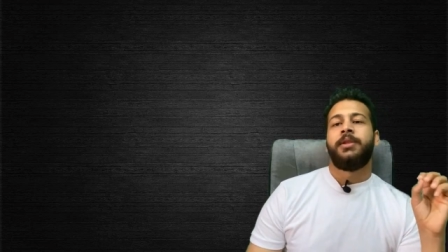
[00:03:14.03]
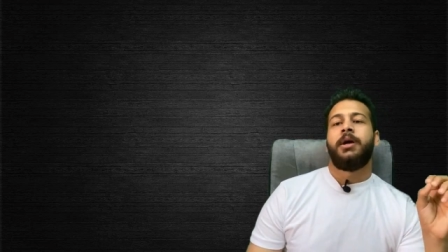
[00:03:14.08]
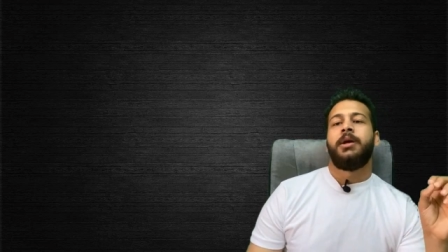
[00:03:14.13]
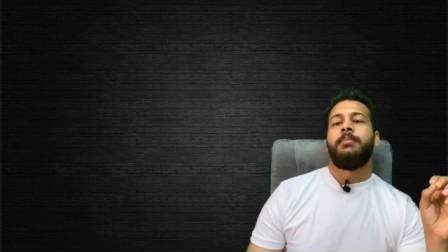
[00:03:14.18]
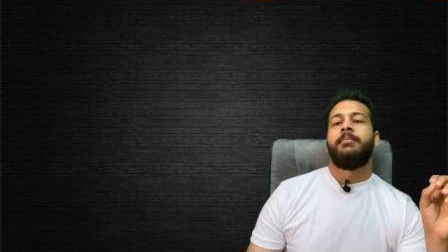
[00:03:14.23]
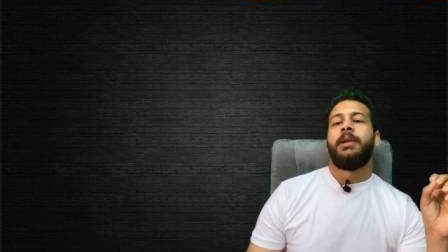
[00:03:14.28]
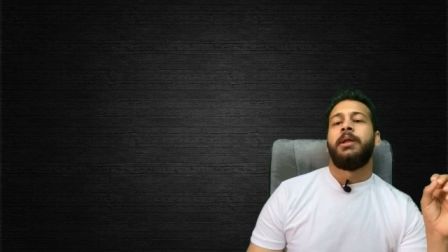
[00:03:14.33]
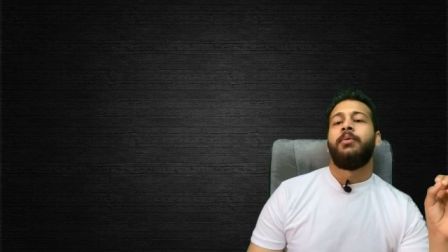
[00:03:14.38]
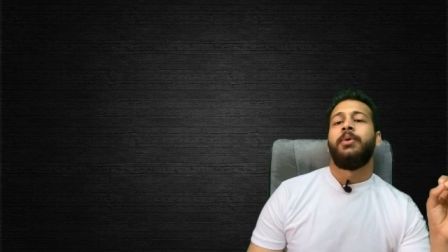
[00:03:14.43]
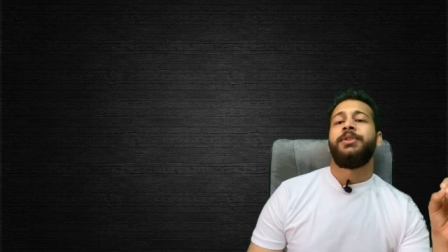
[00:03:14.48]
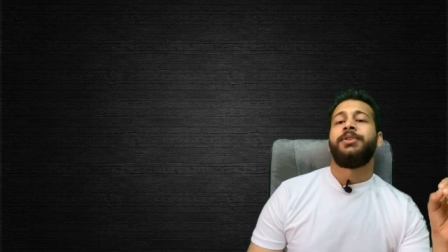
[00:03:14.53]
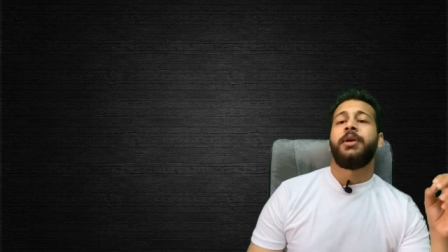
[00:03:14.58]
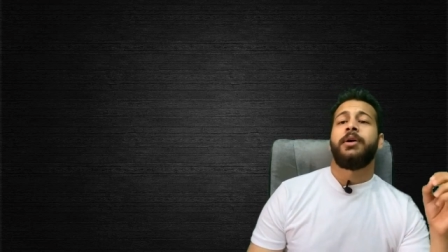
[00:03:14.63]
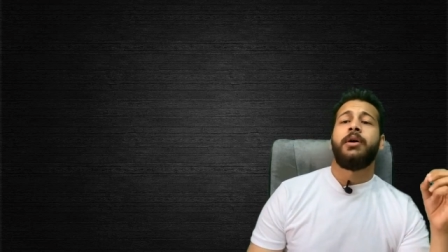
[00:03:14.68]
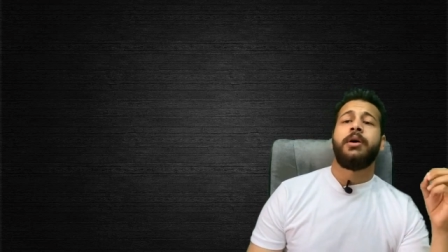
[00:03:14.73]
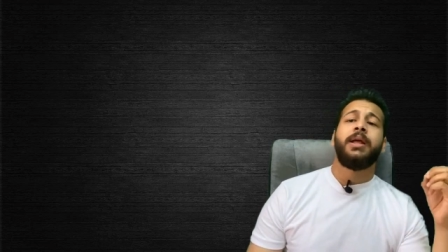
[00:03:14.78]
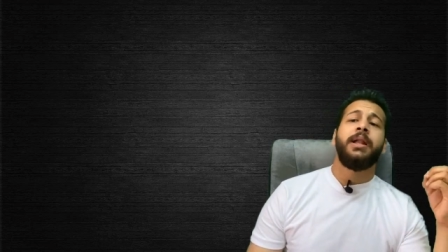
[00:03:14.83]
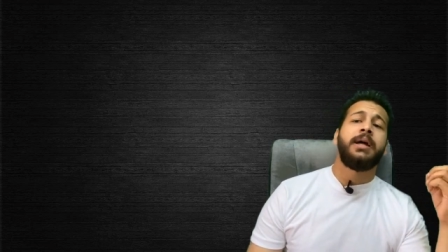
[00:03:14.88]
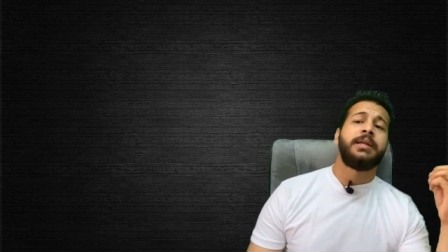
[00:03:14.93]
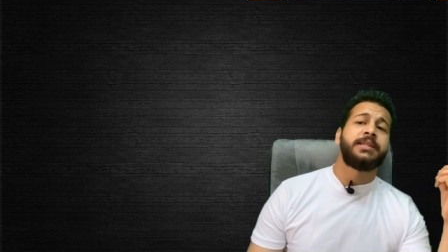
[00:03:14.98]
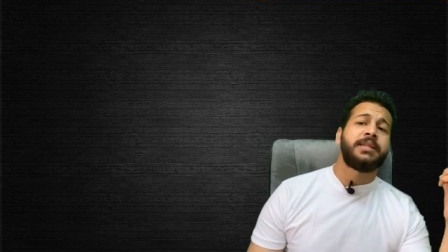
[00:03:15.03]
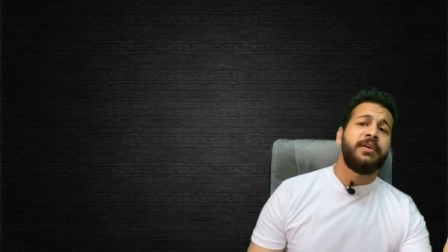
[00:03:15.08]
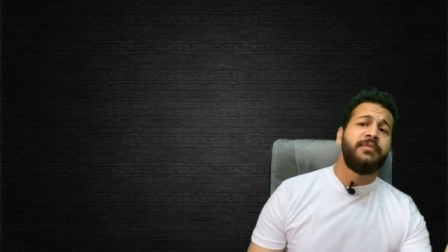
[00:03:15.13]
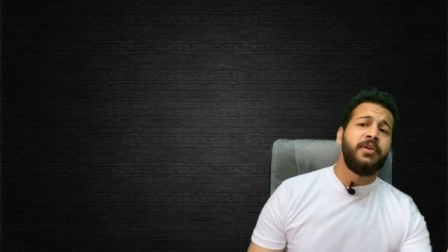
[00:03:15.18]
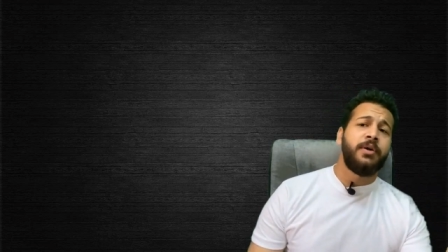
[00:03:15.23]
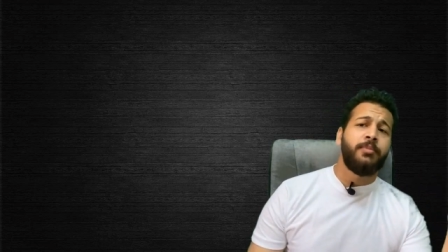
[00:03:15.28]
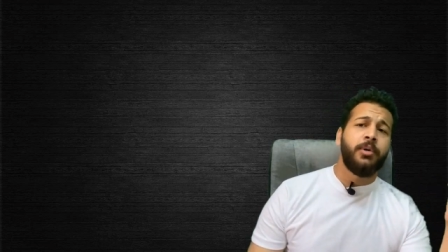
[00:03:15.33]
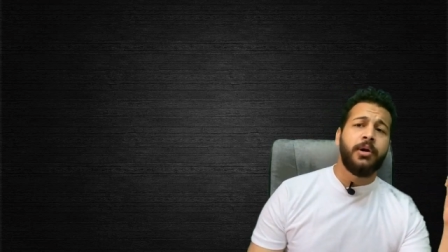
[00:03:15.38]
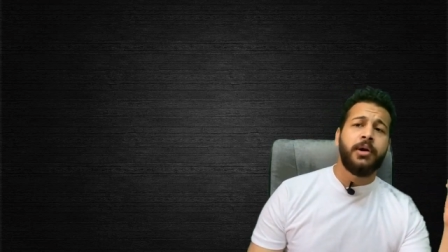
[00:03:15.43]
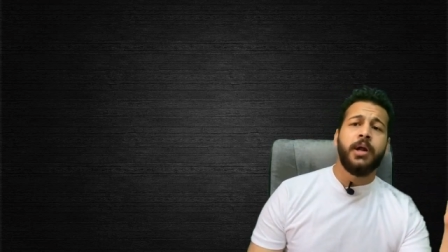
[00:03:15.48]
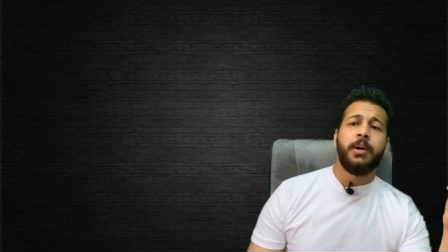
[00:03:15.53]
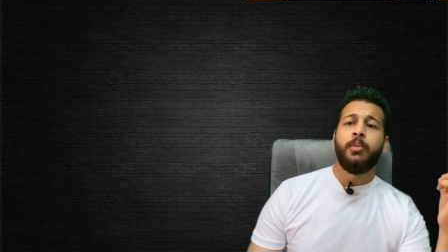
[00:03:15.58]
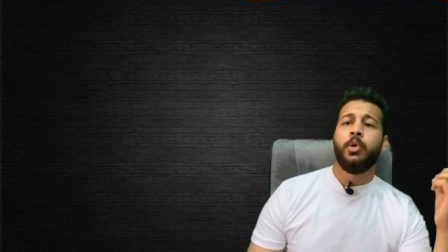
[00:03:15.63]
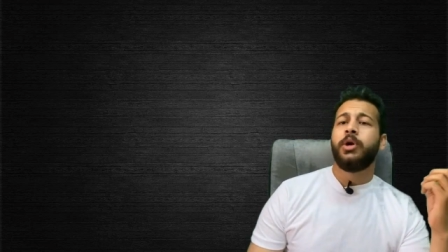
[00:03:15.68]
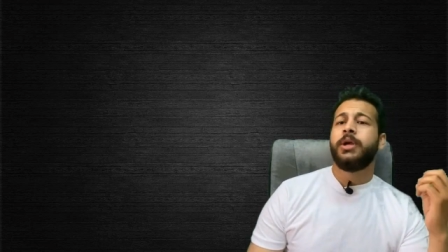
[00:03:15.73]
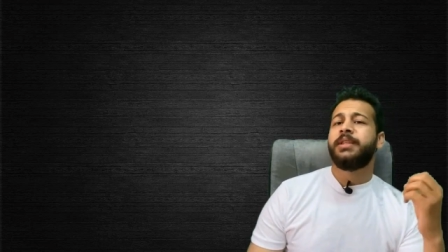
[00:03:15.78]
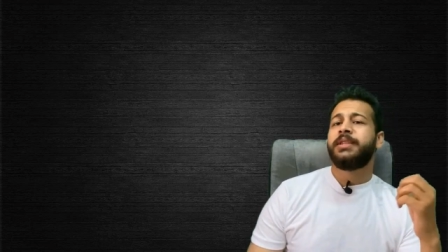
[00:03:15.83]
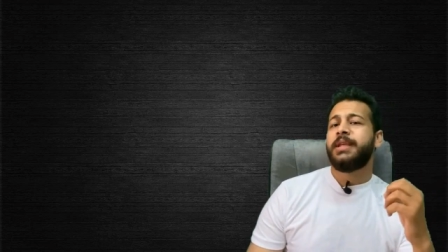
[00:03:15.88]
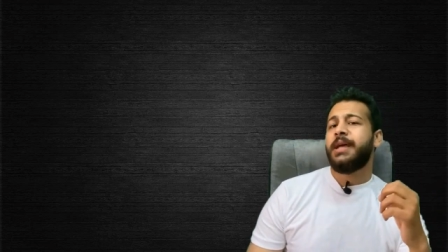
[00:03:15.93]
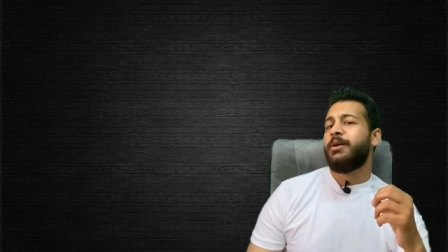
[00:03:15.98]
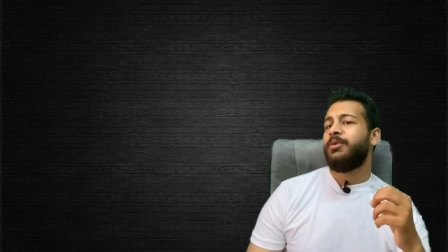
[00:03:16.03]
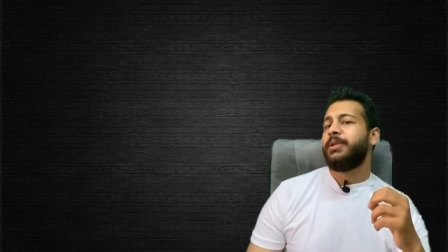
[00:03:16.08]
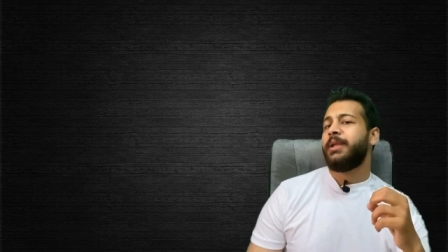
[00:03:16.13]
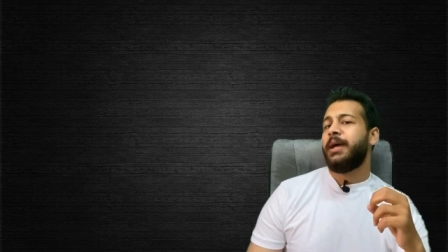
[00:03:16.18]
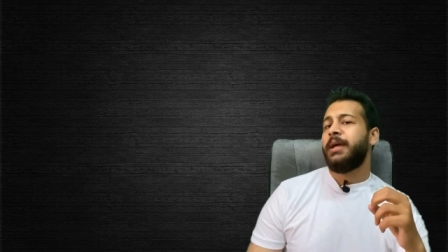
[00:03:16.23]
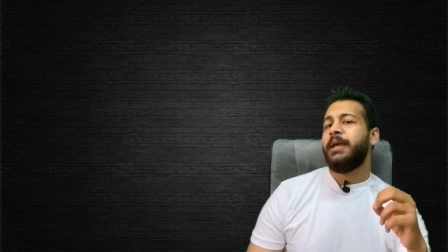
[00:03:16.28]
طيب لو انت راجل هتسافر بره ممكن تاخد